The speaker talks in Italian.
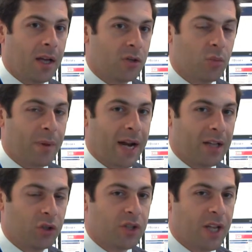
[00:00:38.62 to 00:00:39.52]
eh,
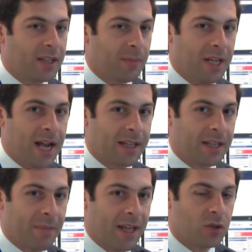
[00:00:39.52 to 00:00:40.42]
superato i 7 miliardi
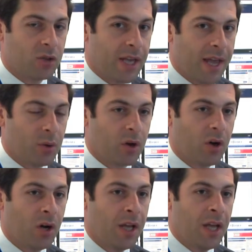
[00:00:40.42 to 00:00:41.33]
e mezzo di
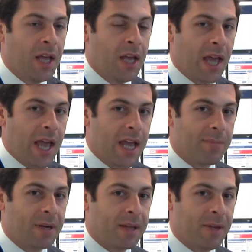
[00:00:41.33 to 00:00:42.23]
euro e i
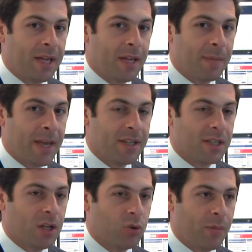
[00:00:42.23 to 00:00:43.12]
primi
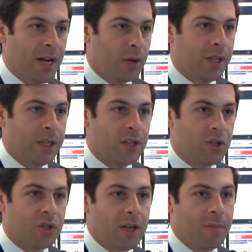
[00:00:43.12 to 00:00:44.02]
mesi del
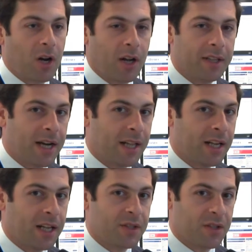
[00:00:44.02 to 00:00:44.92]
2015 sembrano andare
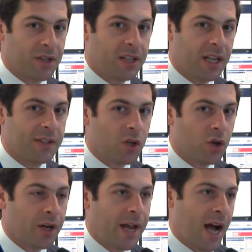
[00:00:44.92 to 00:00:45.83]
nella stessa
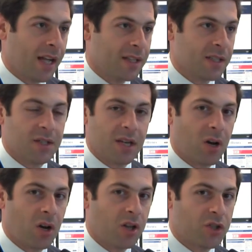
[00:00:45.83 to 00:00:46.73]
direzione, anzi
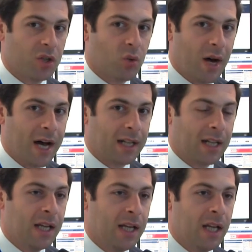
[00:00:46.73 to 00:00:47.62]
sembrano
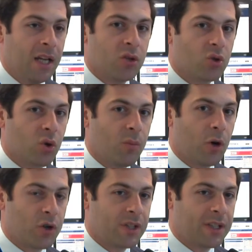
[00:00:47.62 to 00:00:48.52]
accentuarla. Su
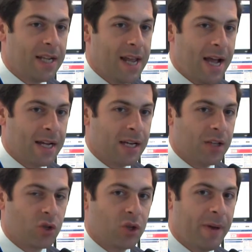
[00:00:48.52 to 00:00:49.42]
Borsa Italiana nei
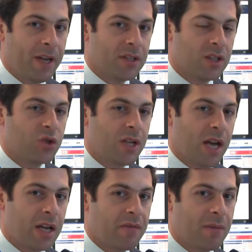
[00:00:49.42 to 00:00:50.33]
soli mesi
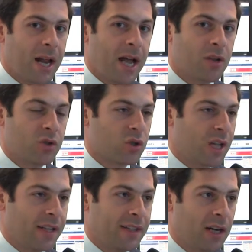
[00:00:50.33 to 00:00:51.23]
gennaio e febbraio sono
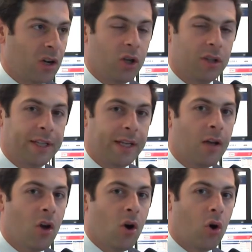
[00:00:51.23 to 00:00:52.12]
stati raccolti
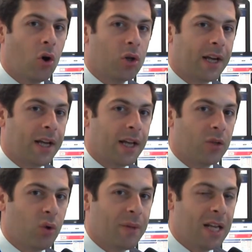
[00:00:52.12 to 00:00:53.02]
oltre
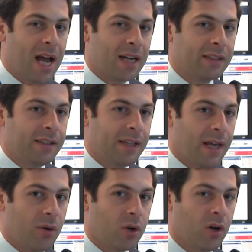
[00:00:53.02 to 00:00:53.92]
2 miliardi di
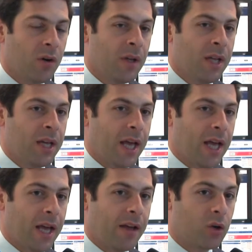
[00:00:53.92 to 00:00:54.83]
euro,
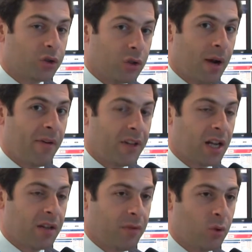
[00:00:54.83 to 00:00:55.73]
eh, continuiamo a
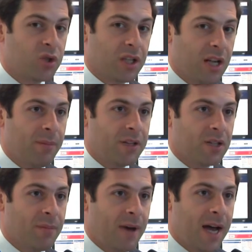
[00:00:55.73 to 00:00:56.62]
vedere flussi nel mese
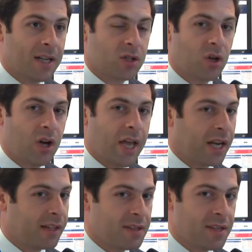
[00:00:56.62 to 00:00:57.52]
di marzo e
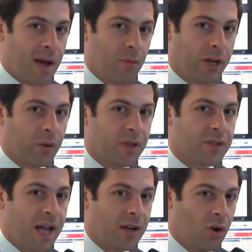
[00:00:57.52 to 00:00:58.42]
riteniamo che
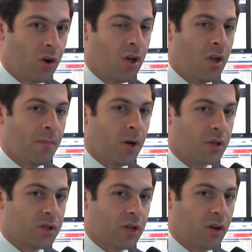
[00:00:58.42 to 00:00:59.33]
quest'anno
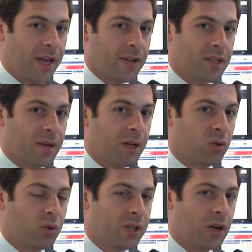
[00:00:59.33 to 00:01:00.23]
possano essere
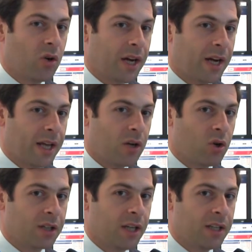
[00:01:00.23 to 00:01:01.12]
battuti ancora i
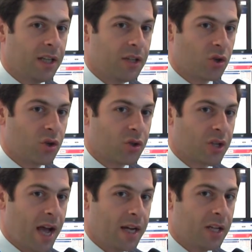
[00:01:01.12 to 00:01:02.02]
record degli
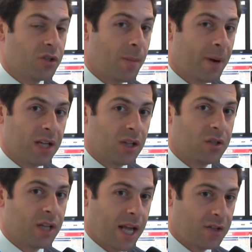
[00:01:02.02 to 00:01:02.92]
scorsi anni. C'è parecchio
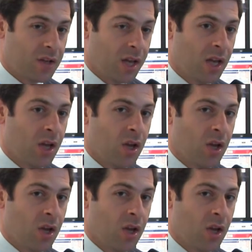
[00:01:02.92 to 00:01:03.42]
interesse